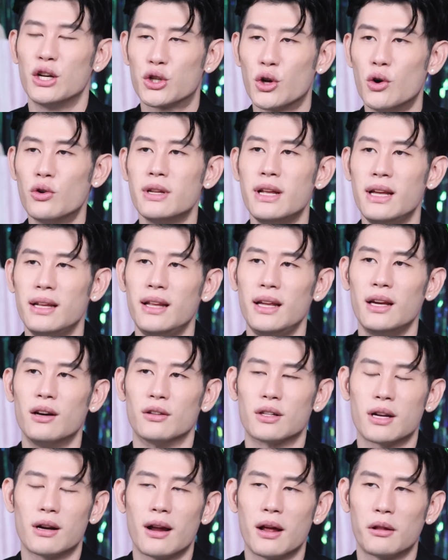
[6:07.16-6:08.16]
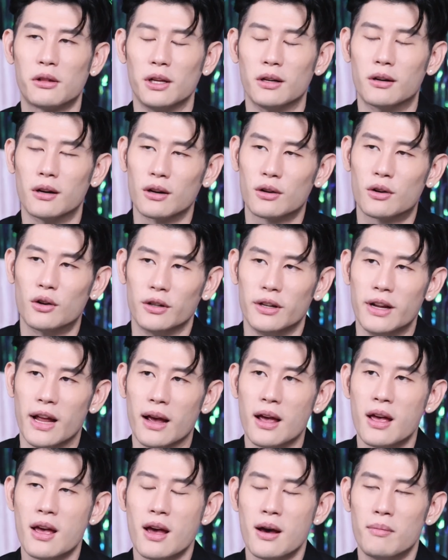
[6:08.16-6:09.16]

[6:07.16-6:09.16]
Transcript: โชคดีนี้ของชาวราศีกรกฎเนี่ย